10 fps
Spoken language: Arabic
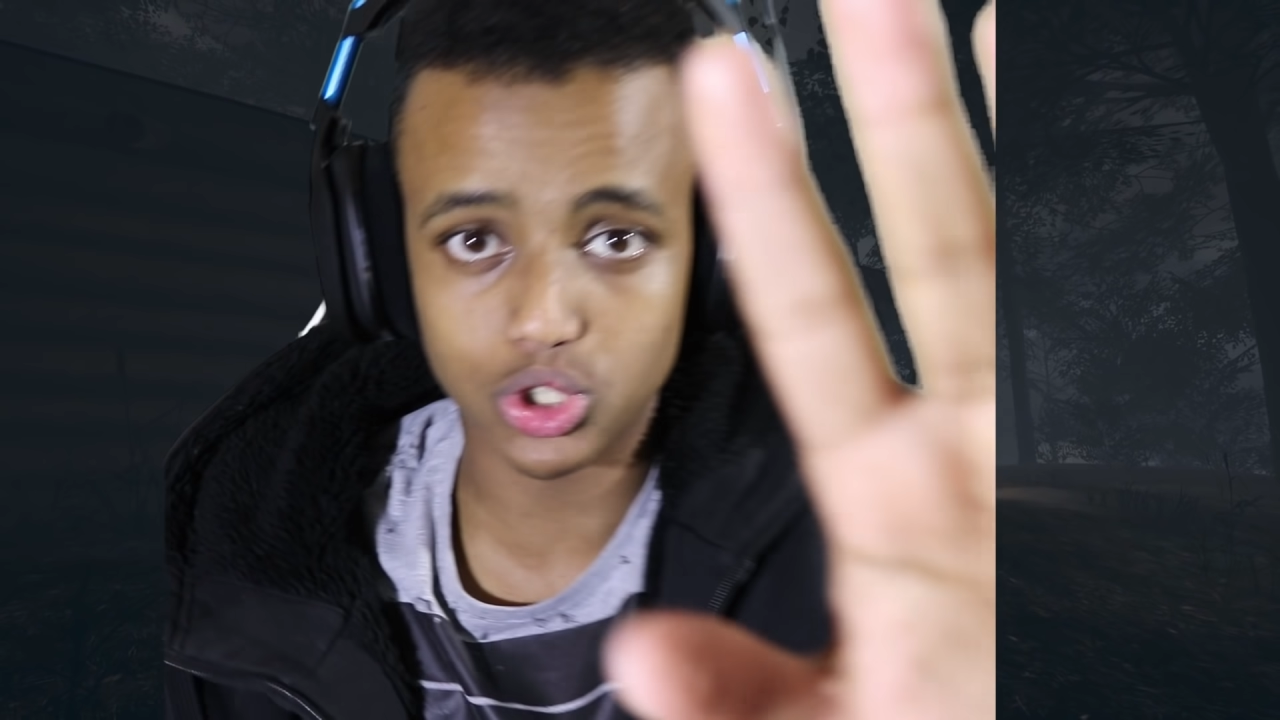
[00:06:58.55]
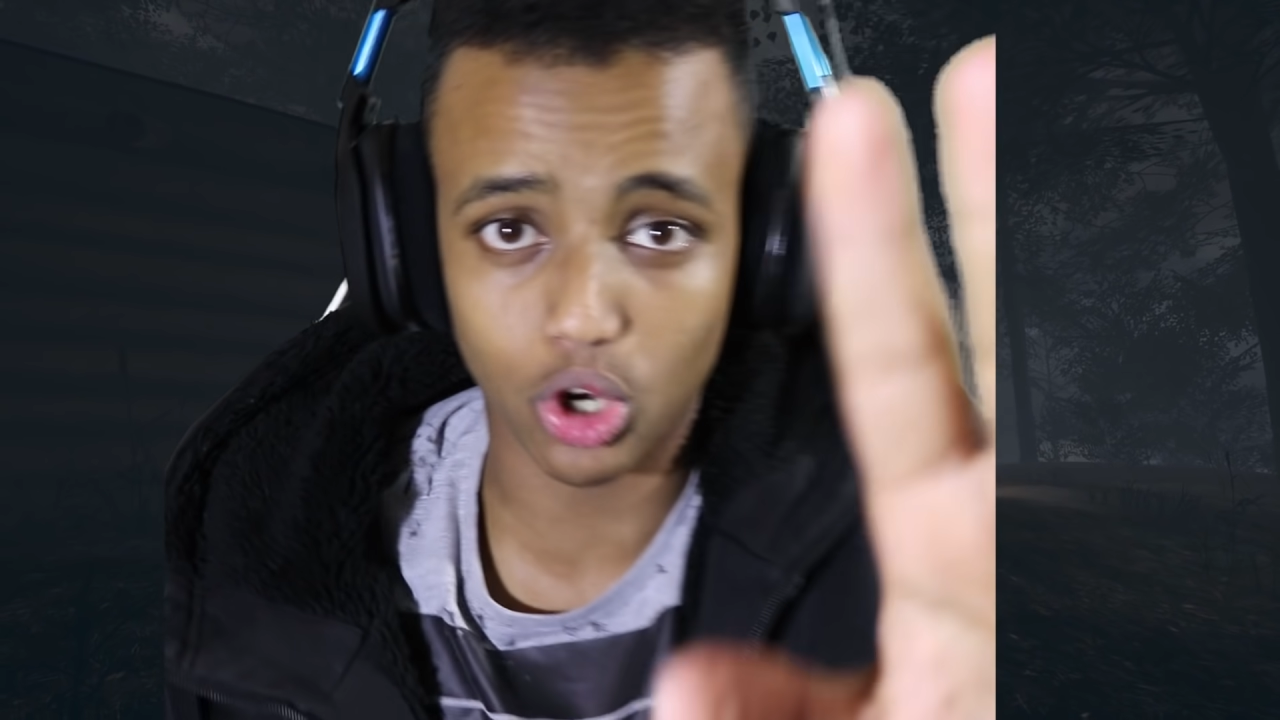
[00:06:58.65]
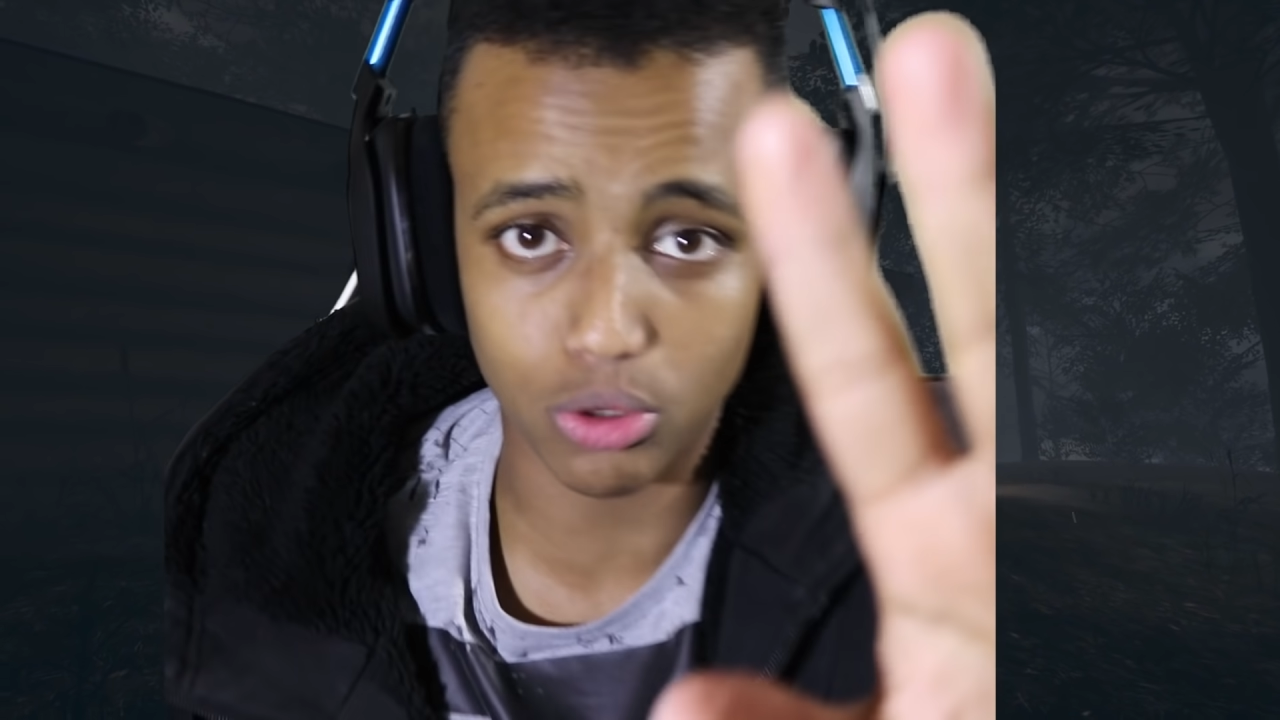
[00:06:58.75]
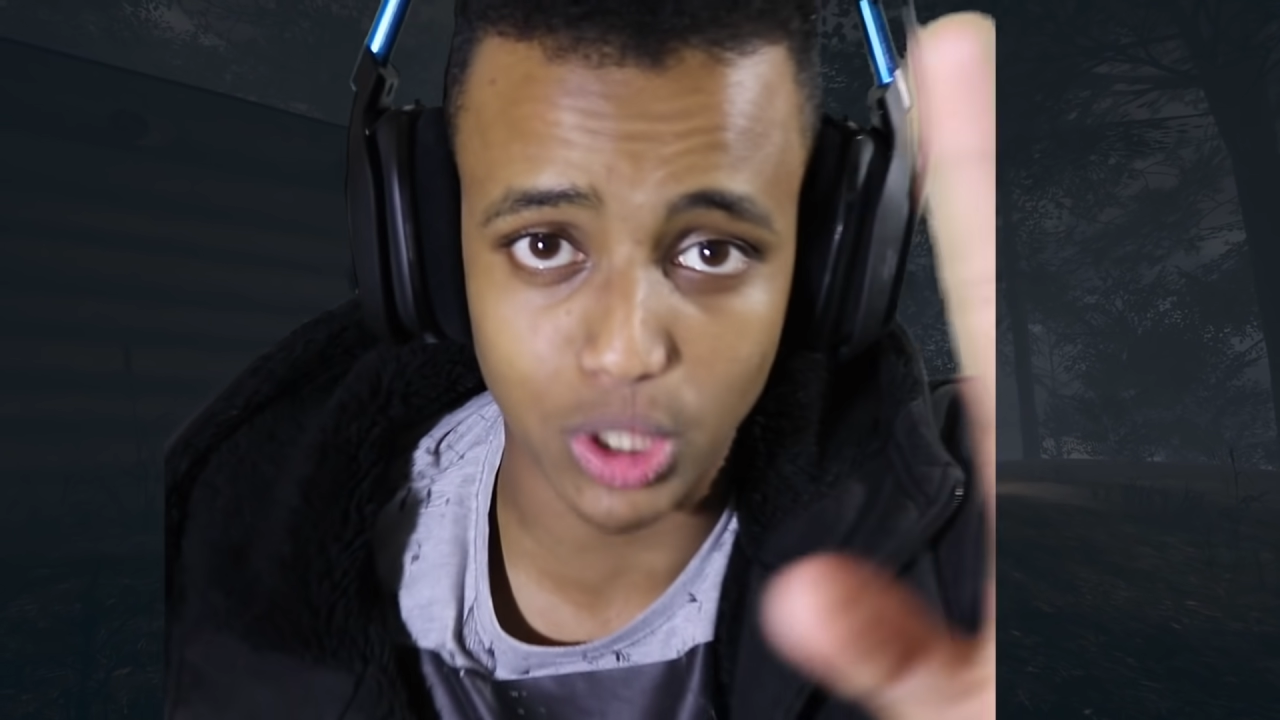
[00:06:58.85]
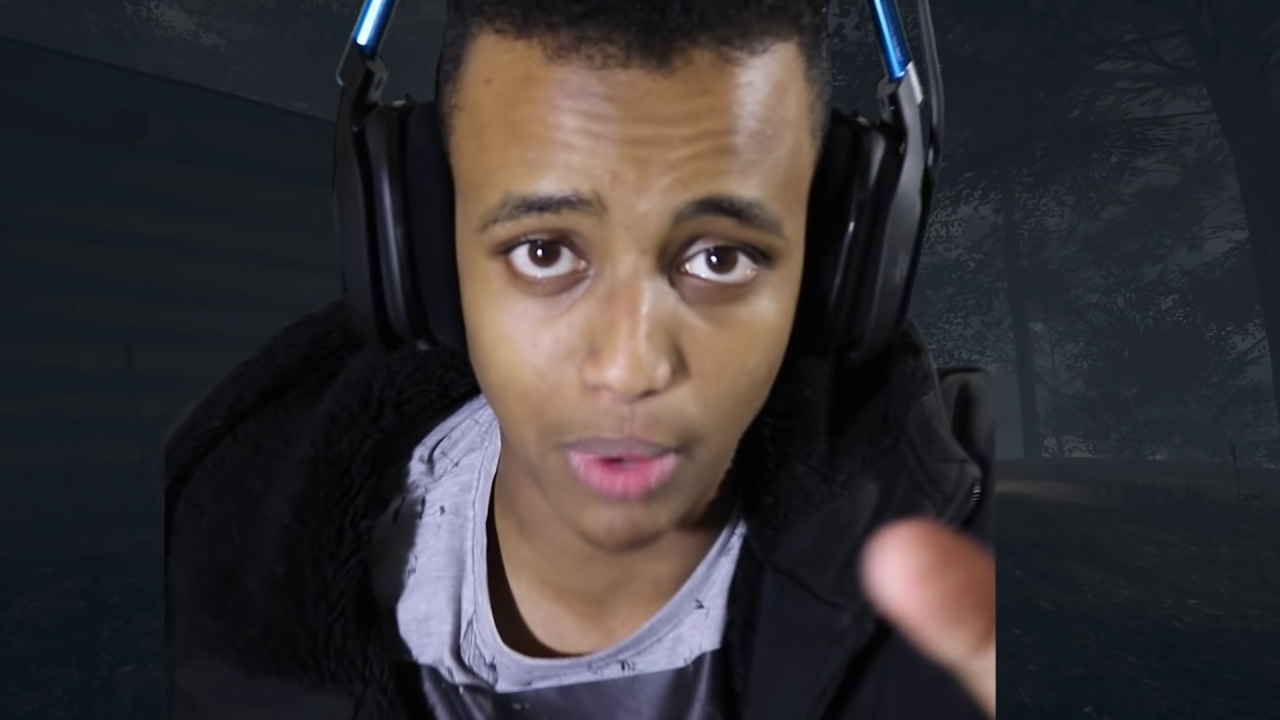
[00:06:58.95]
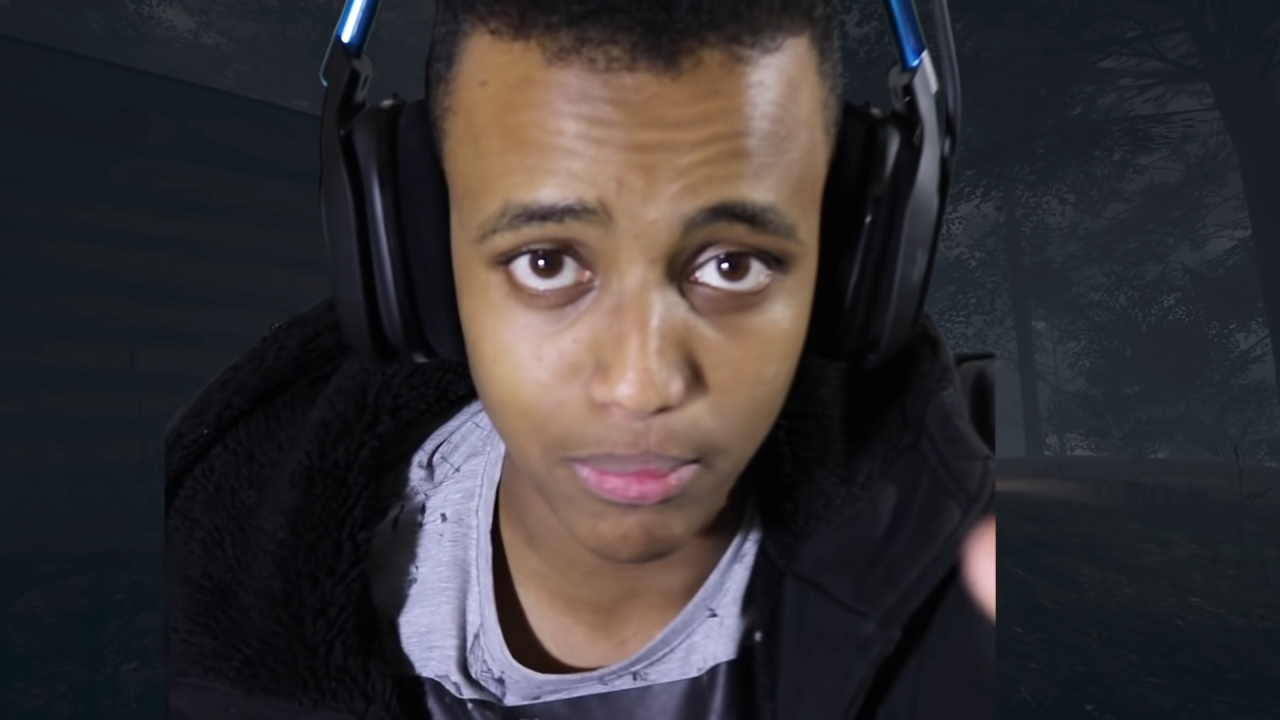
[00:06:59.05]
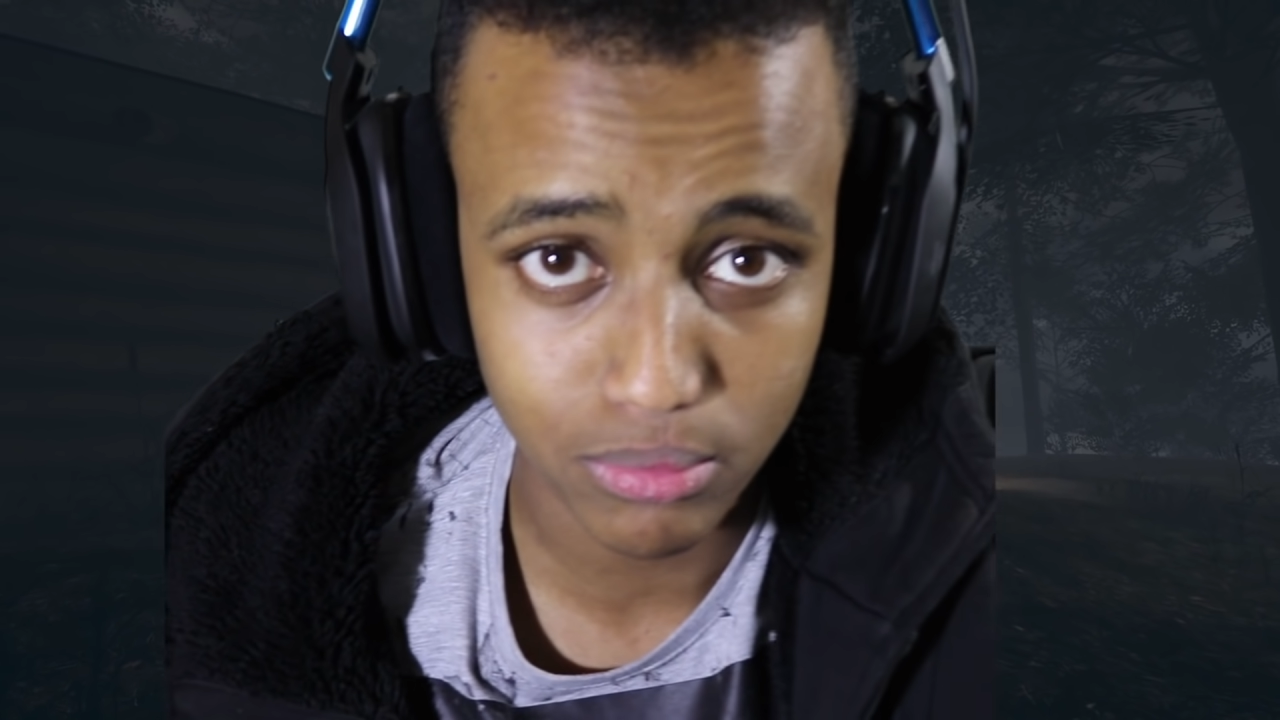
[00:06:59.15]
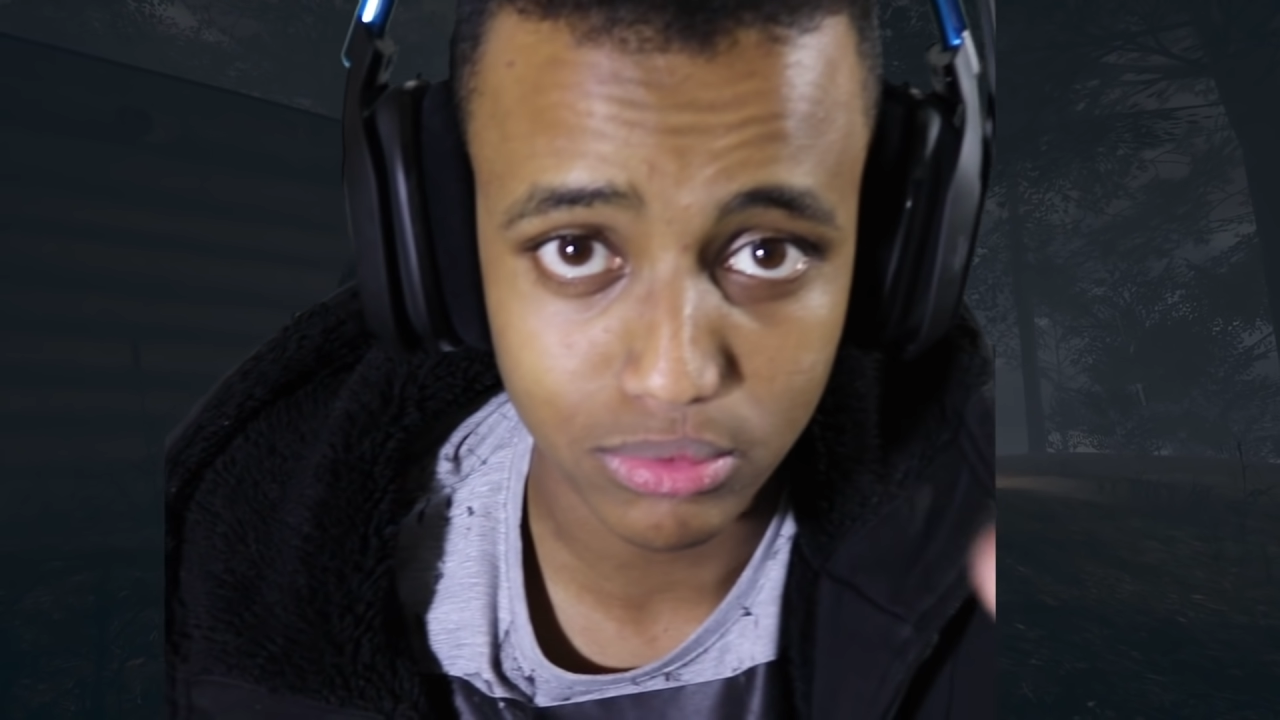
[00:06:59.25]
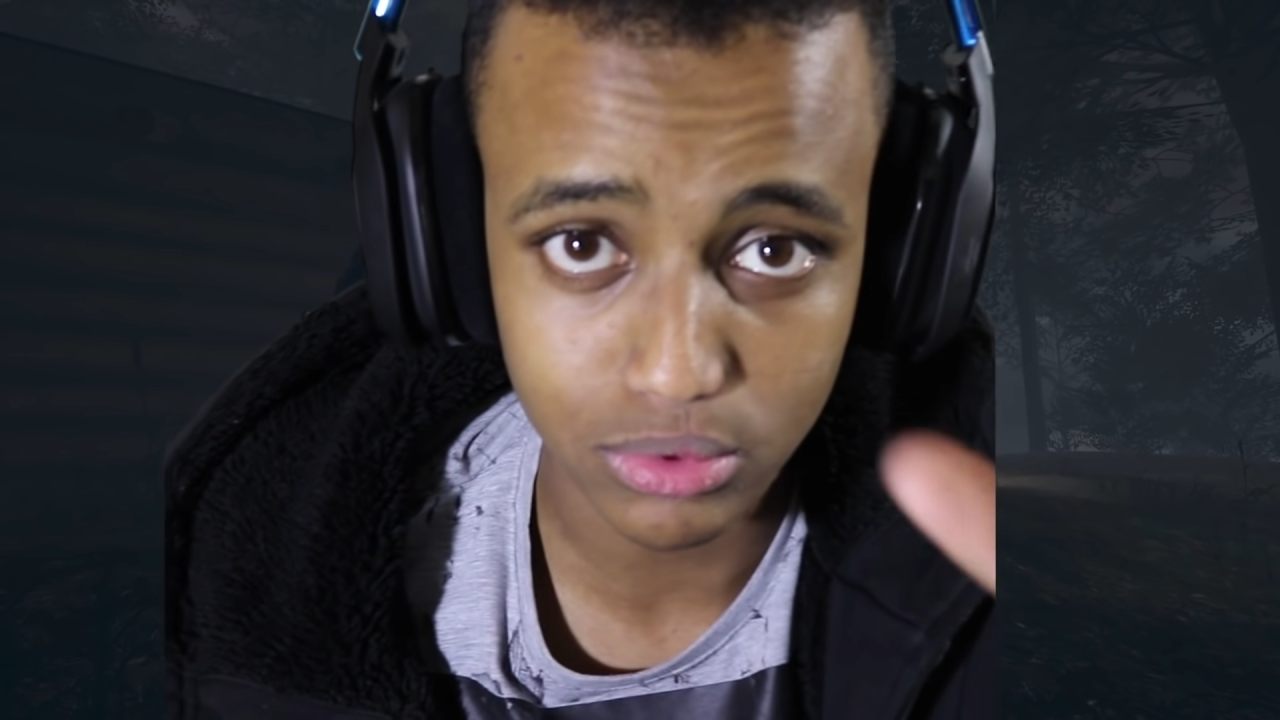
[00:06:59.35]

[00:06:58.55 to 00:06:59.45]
شوكم شباب